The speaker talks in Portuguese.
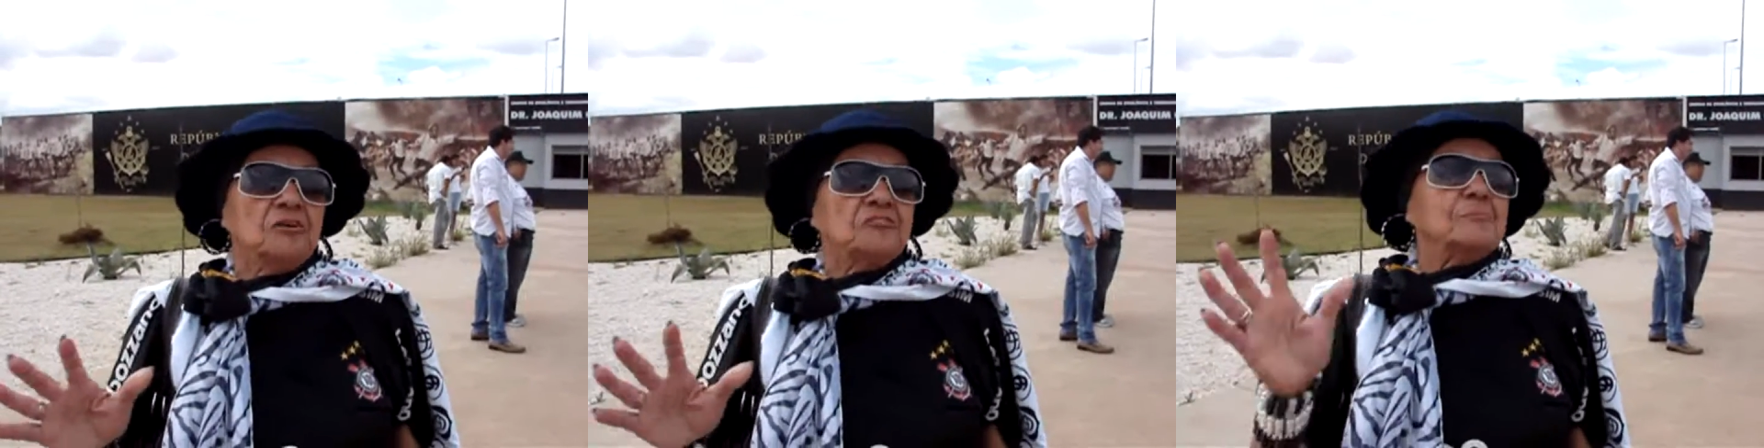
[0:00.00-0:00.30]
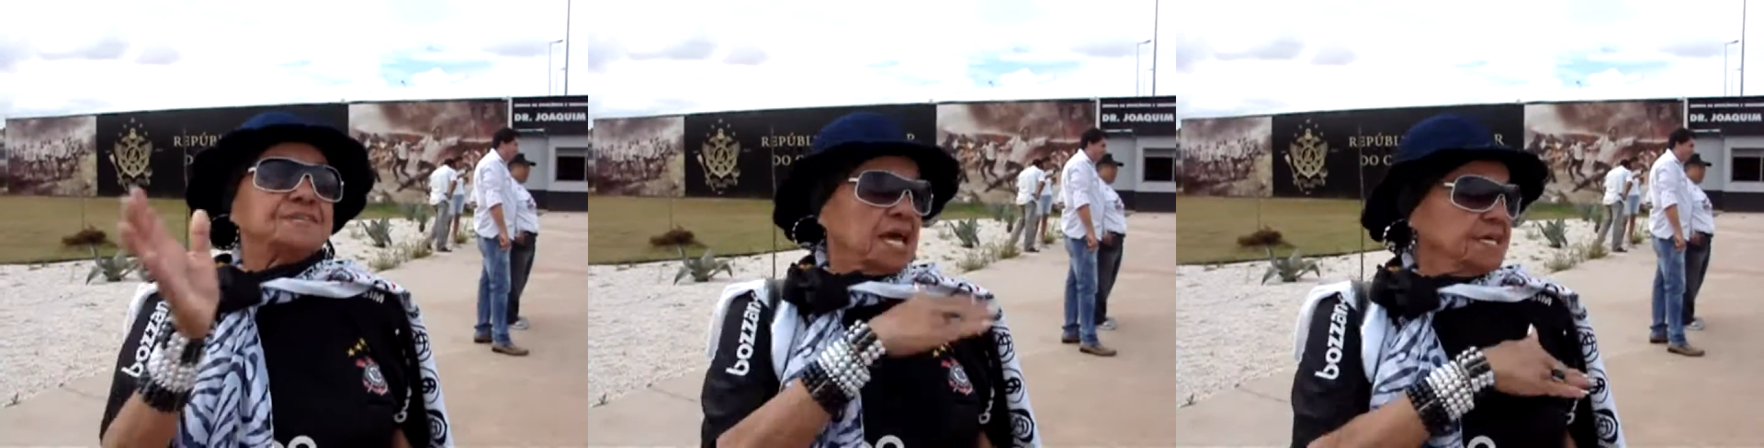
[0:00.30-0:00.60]

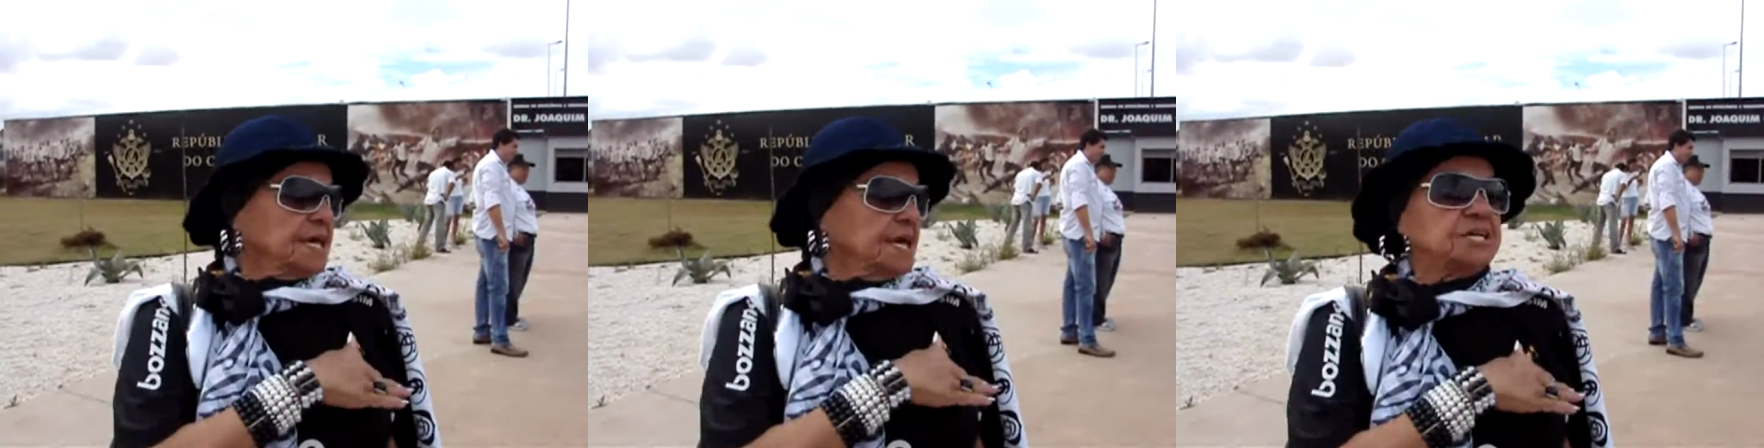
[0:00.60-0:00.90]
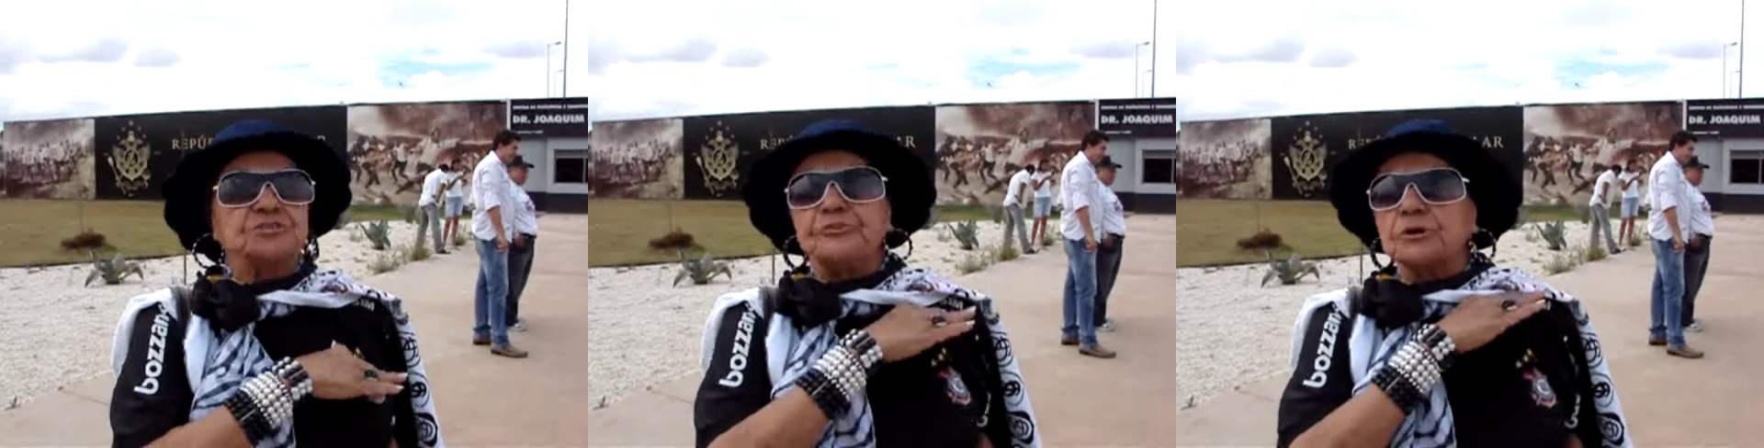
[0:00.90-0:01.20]
vamos esquecer,
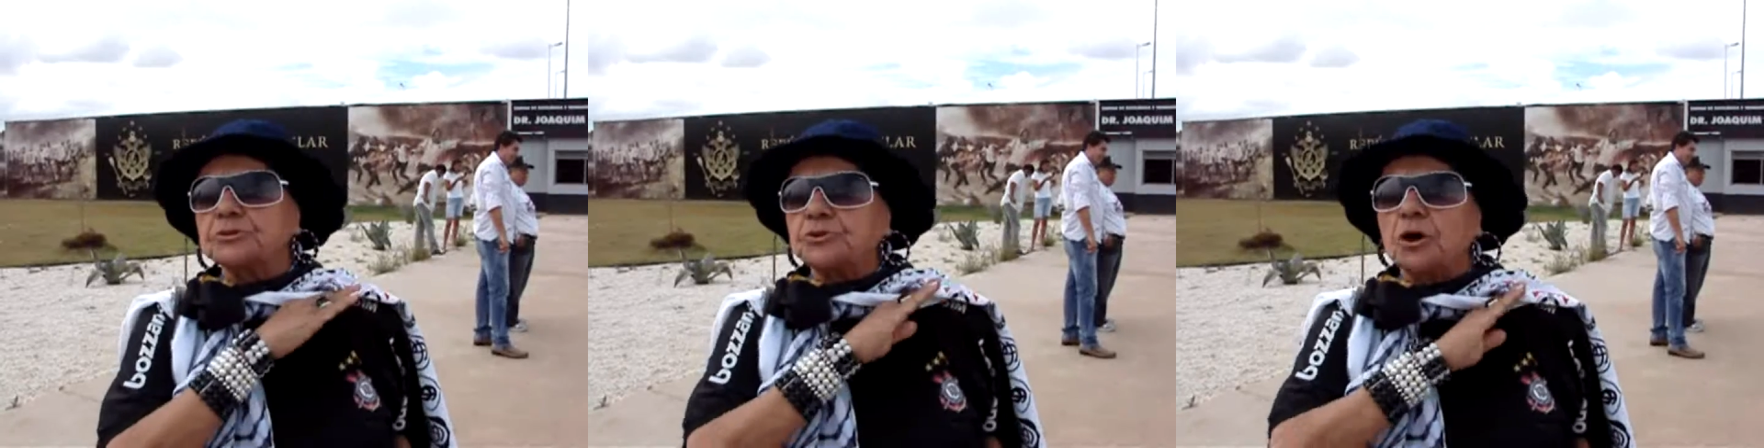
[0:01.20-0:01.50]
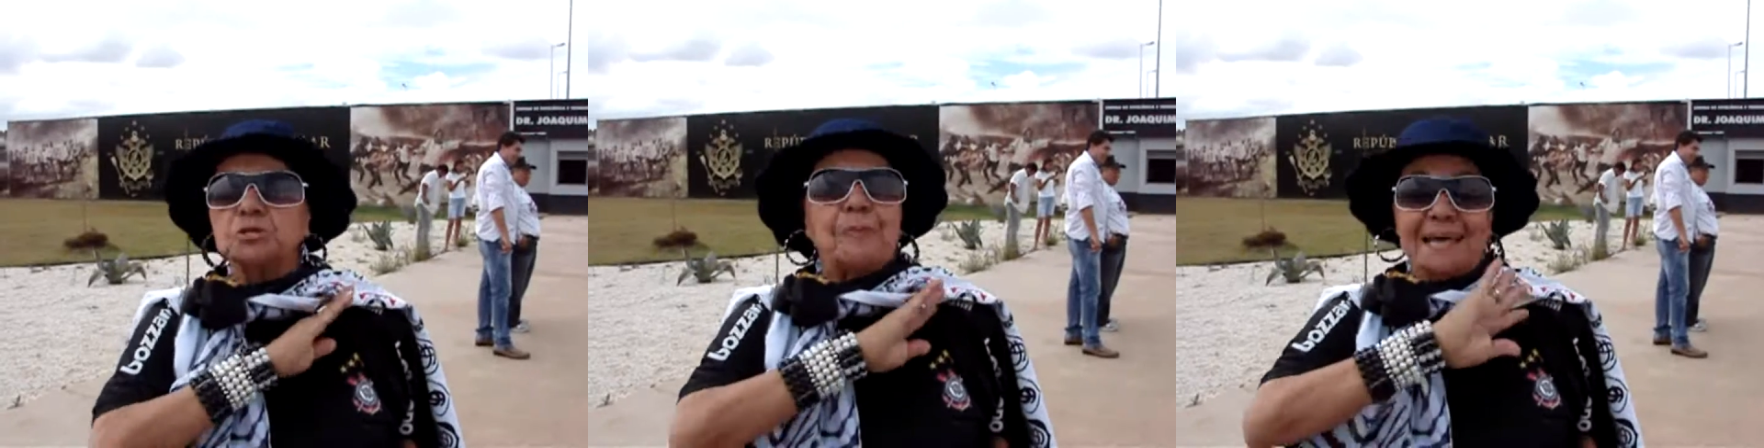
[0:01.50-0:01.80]
isso foram
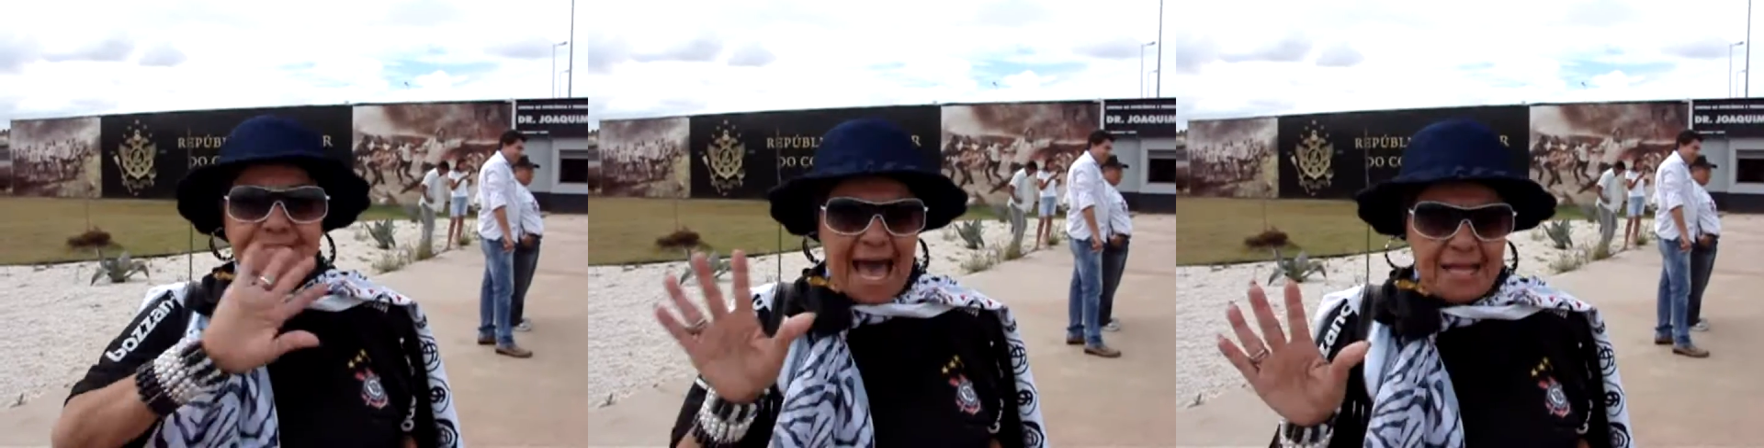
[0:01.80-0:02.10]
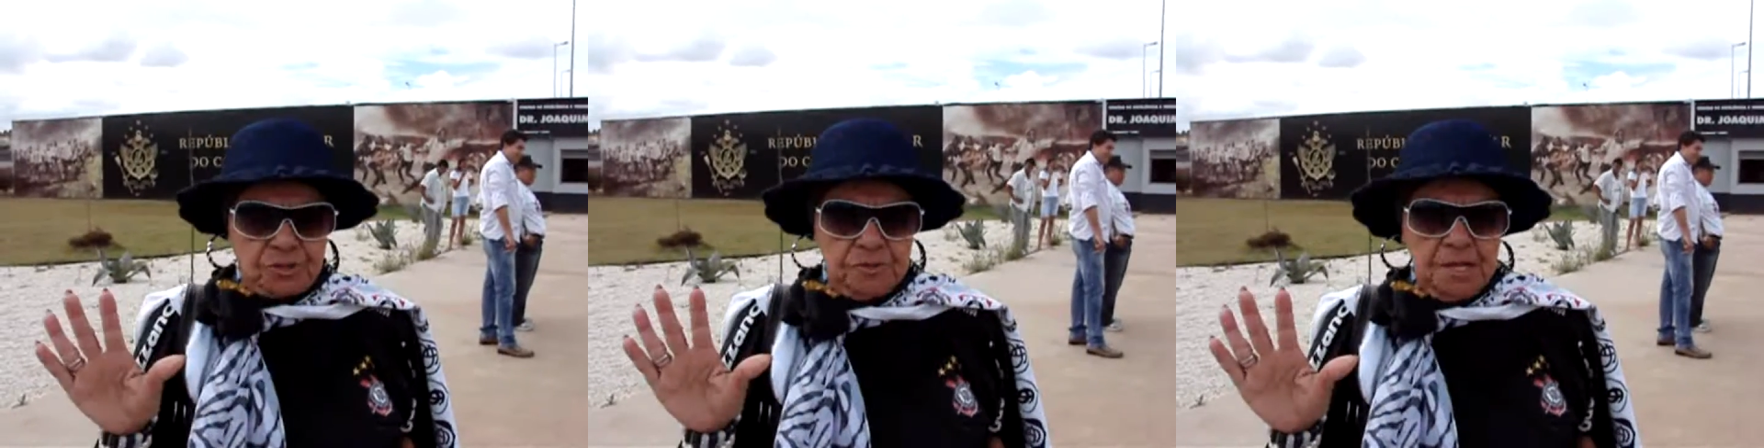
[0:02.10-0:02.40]
todos
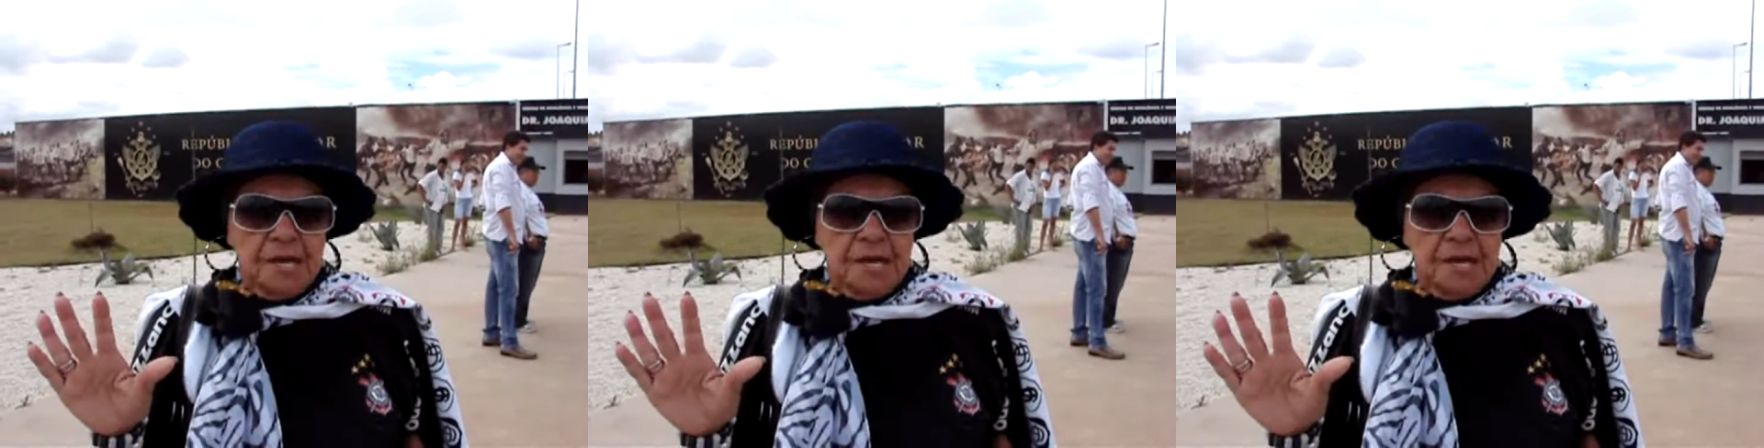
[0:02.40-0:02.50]
passados.